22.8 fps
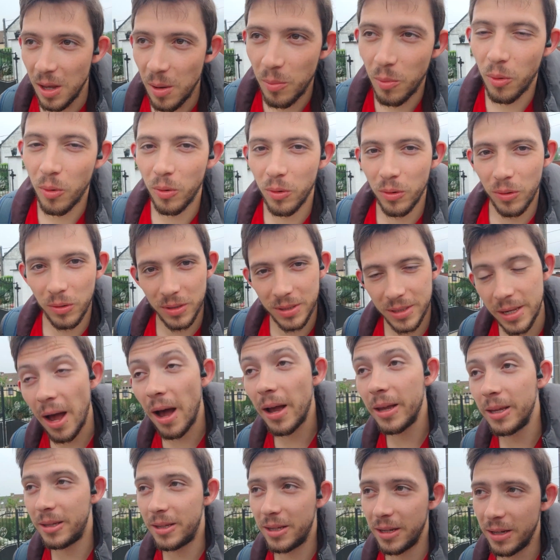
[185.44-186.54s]
Bon, ça
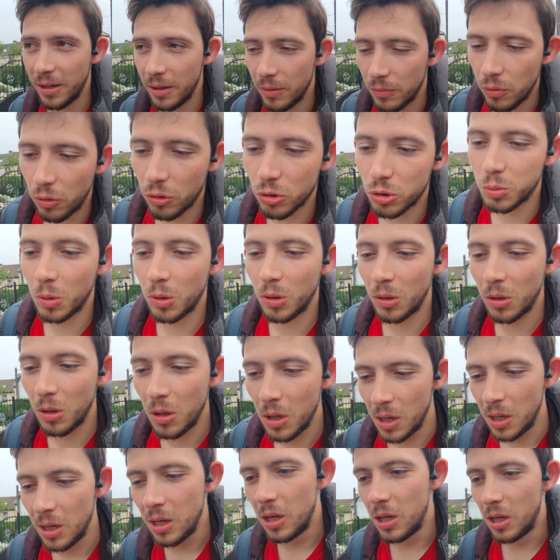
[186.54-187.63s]
a été, franchement,
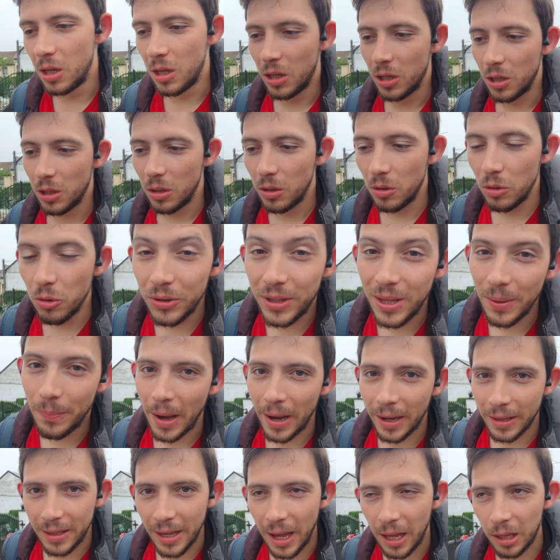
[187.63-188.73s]
le
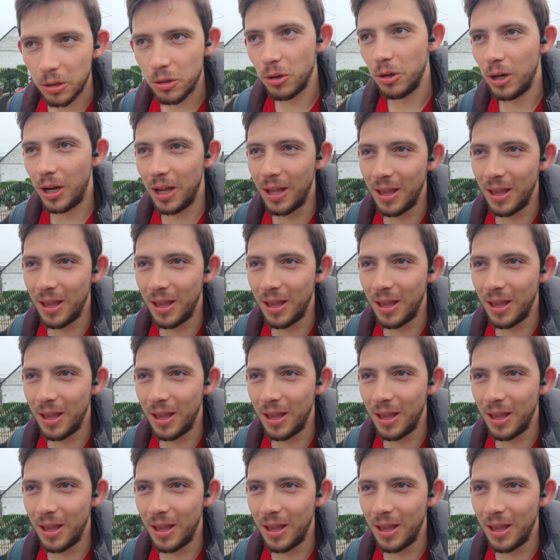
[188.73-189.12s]
départ était hardcore.